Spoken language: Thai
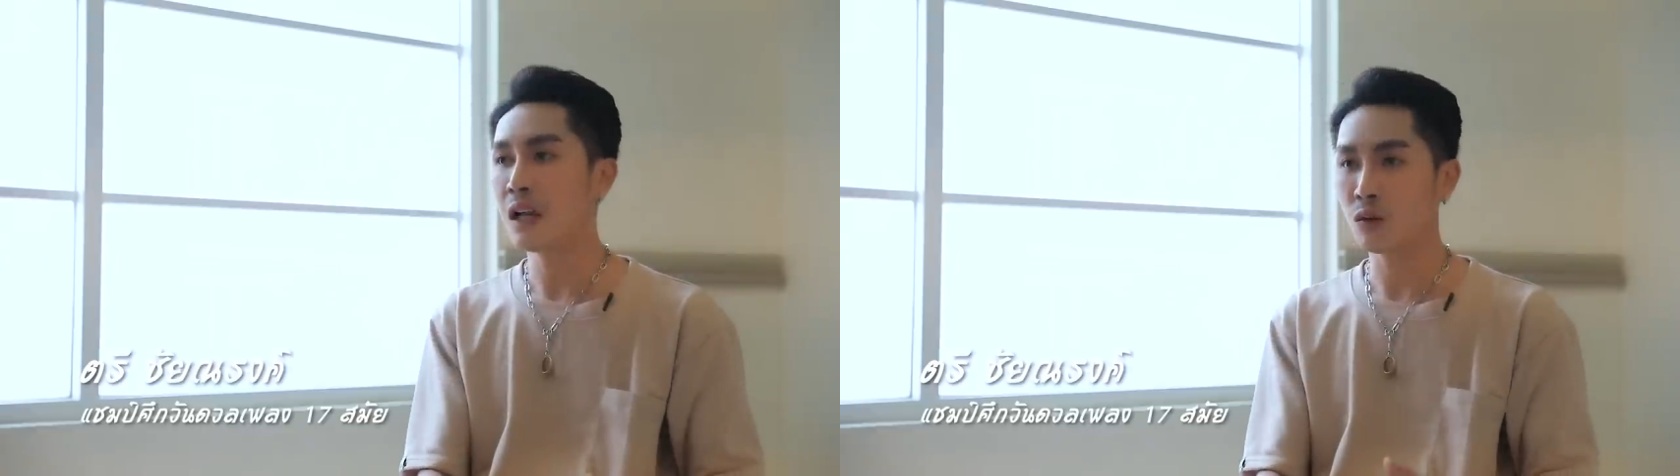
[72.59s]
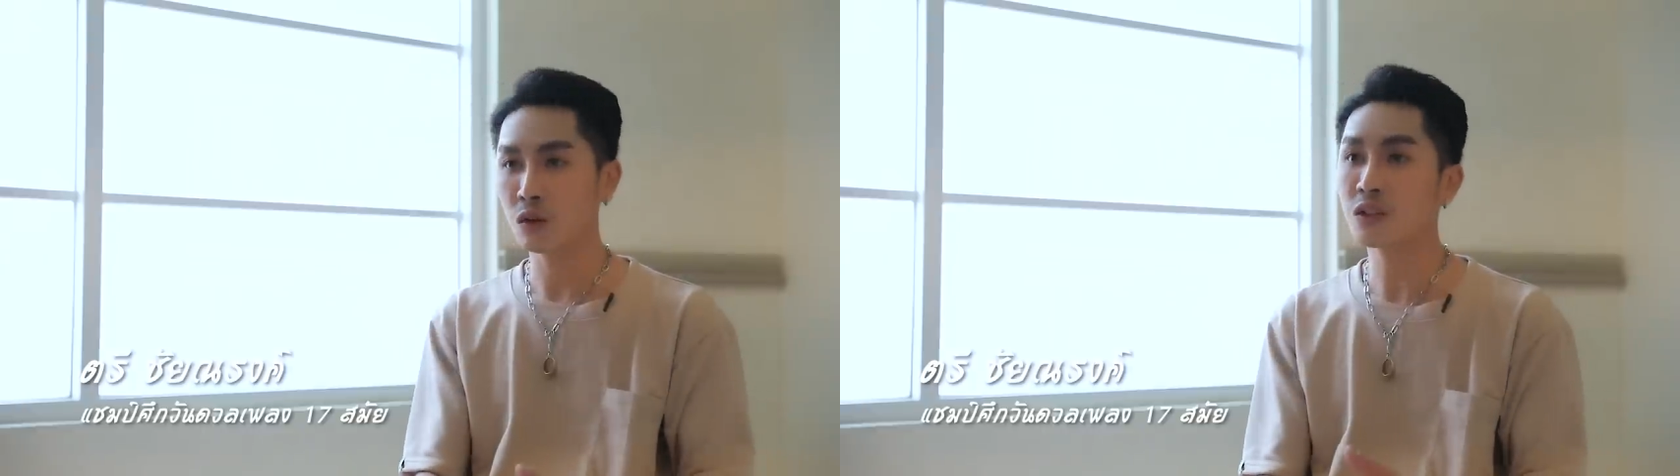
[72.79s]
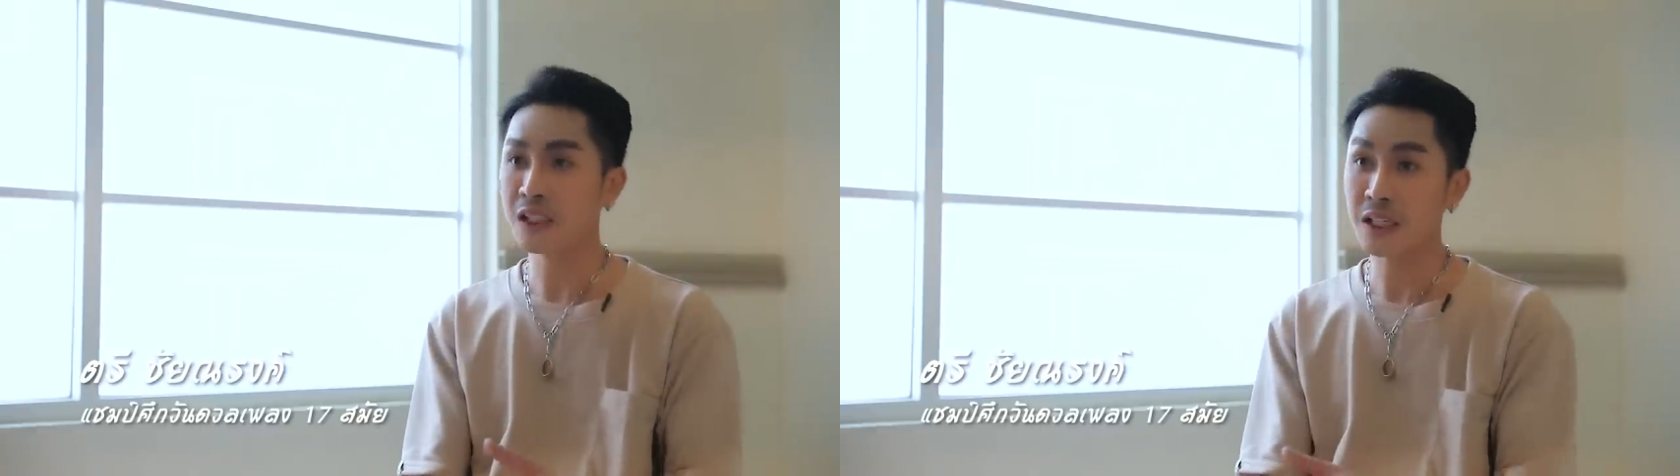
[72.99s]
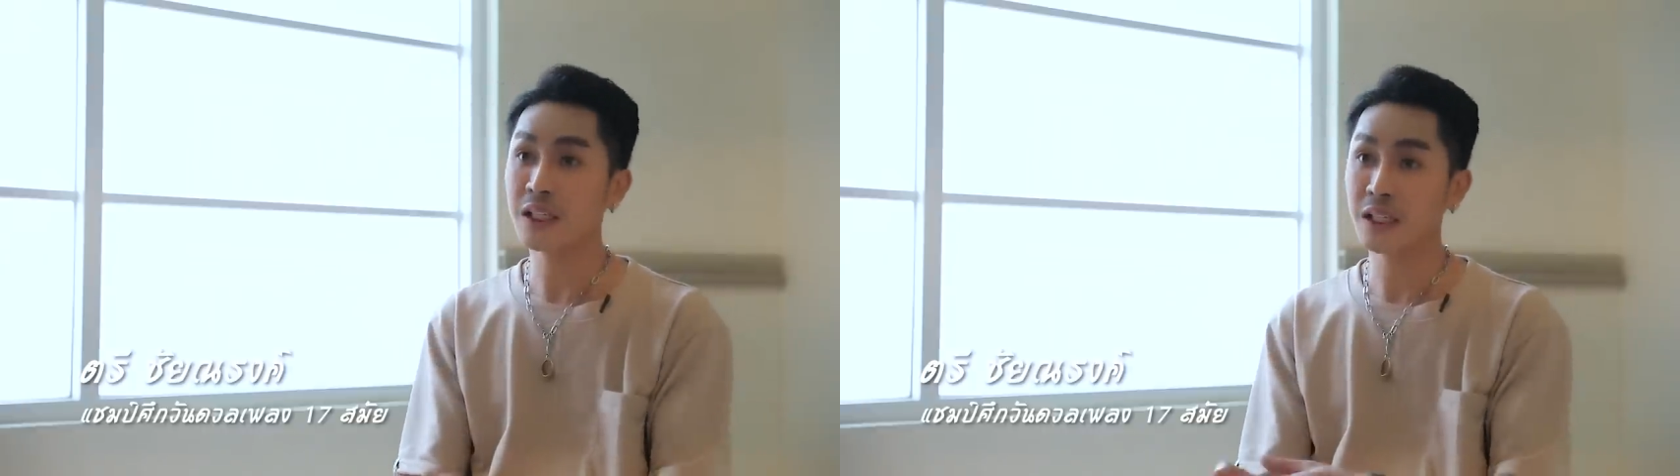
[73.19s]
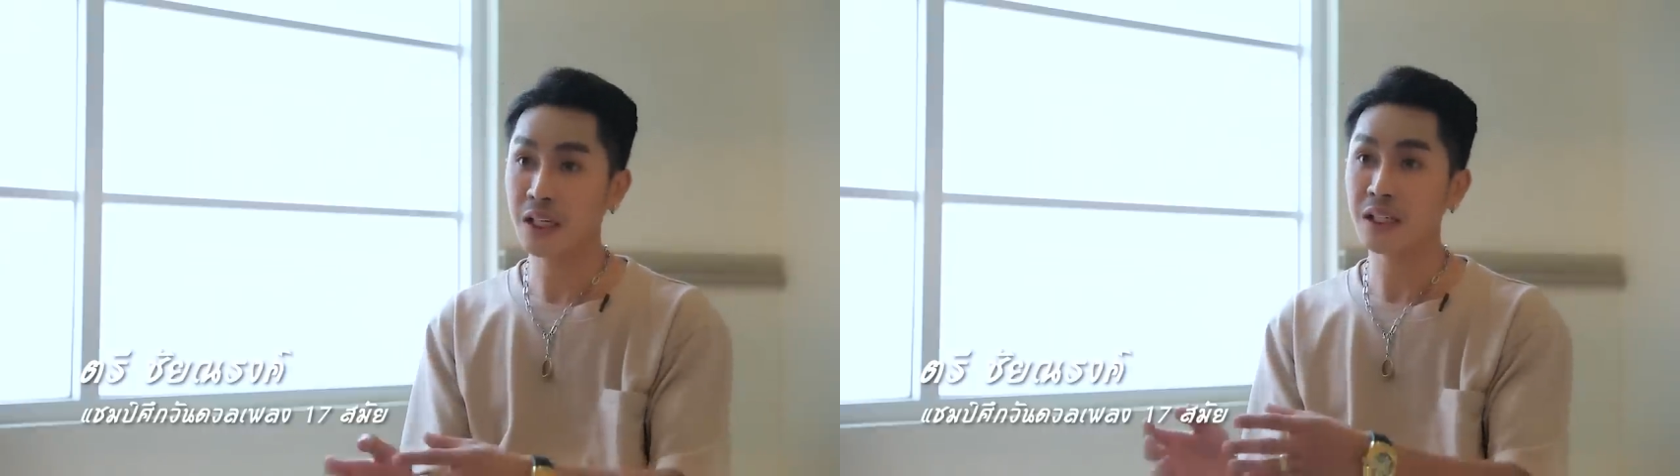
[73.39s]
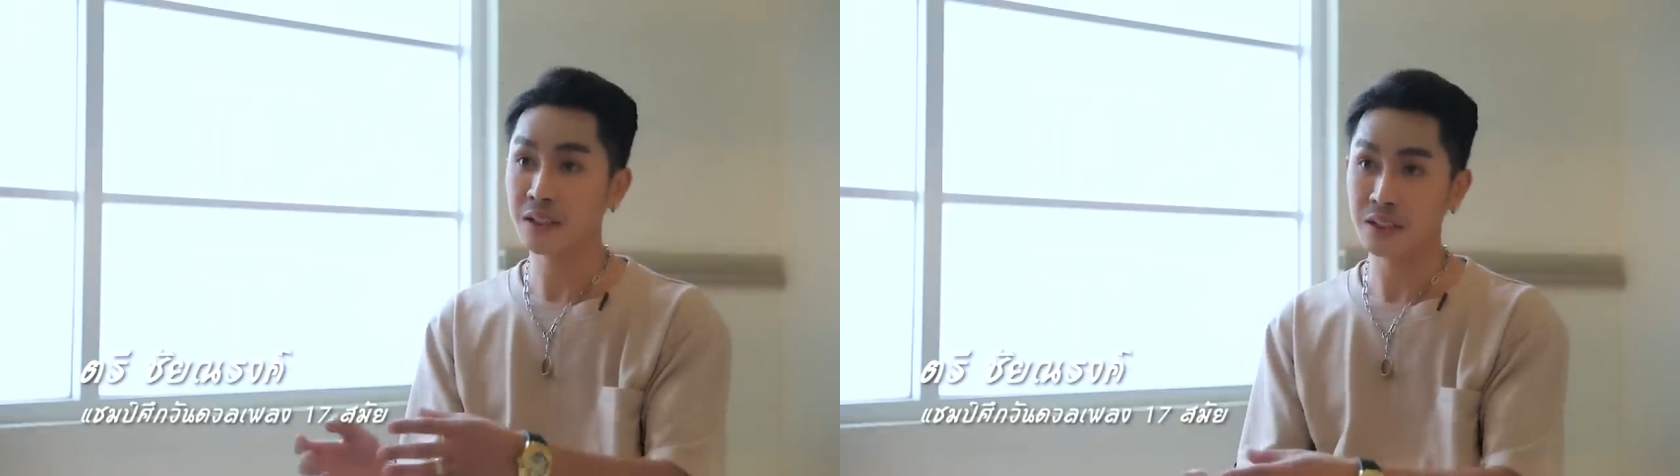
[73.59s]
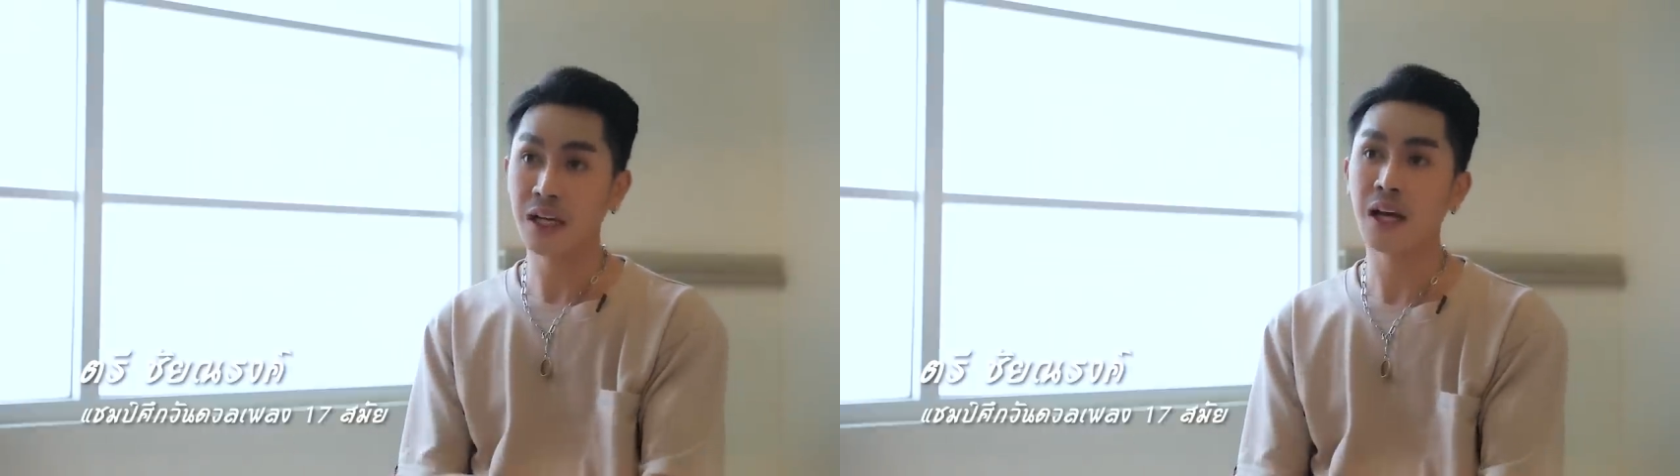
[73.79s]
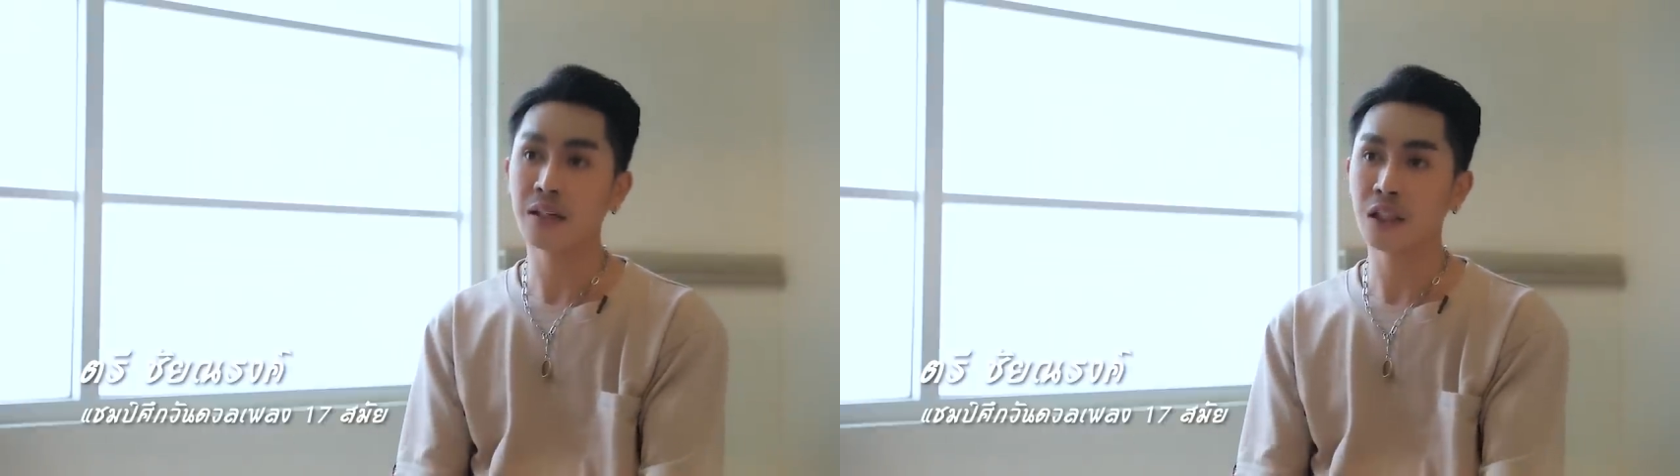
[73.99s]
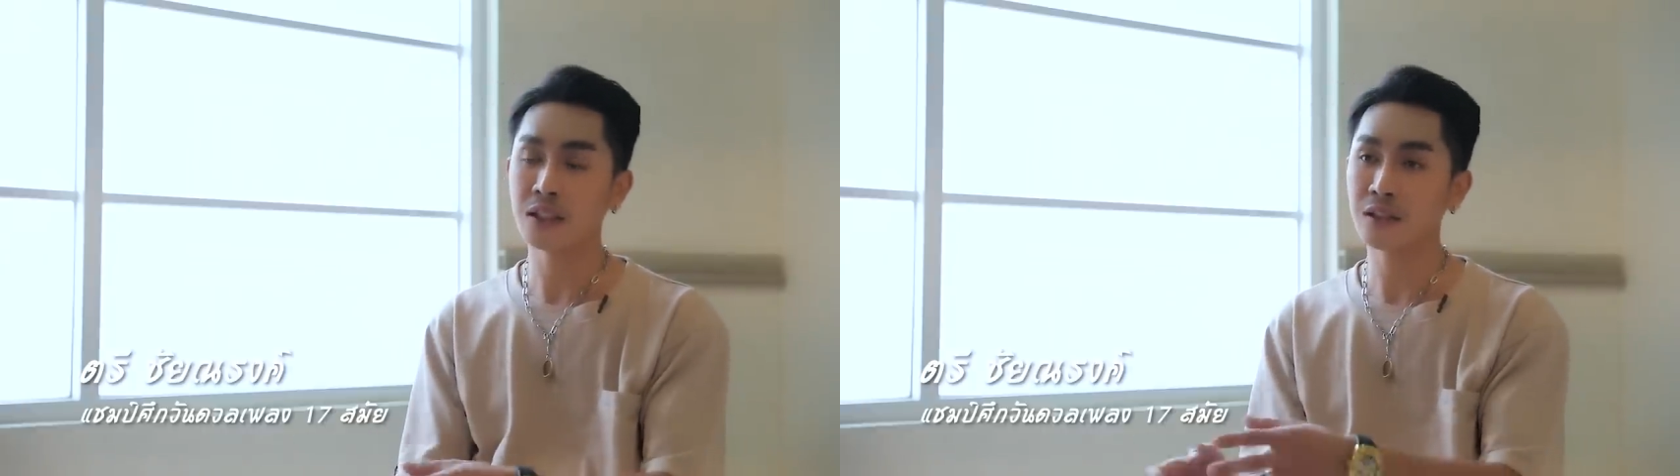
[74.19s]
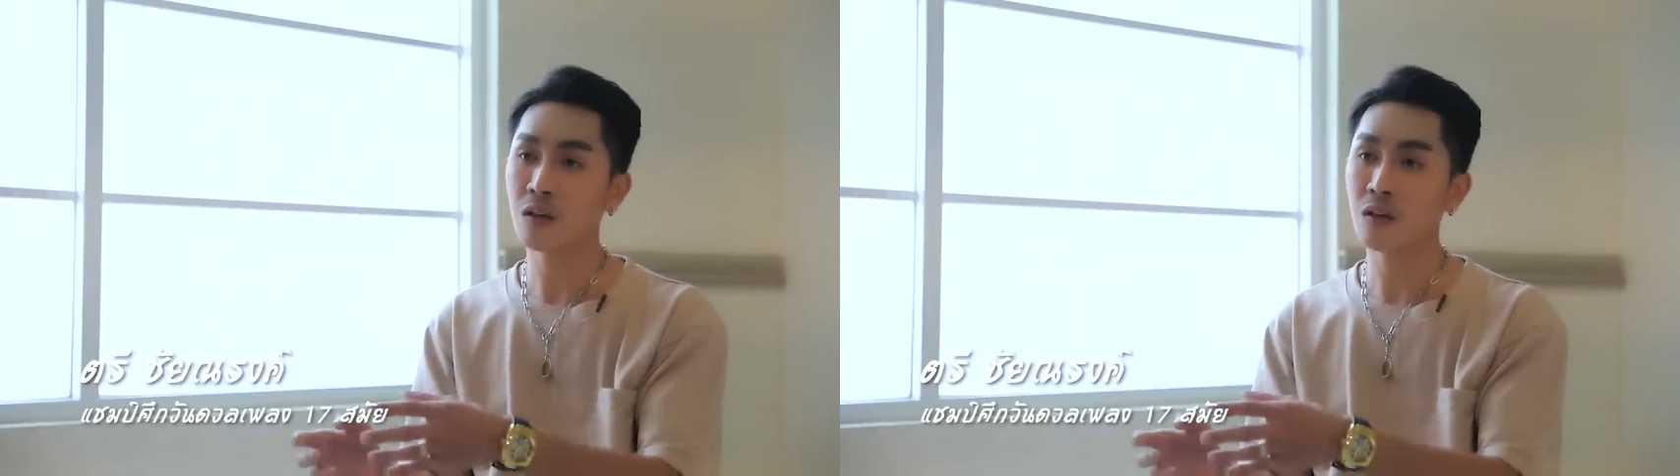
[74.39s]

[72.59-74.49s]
เราก็ต้องใช้เงินในการเดินทางเนี่ยจะ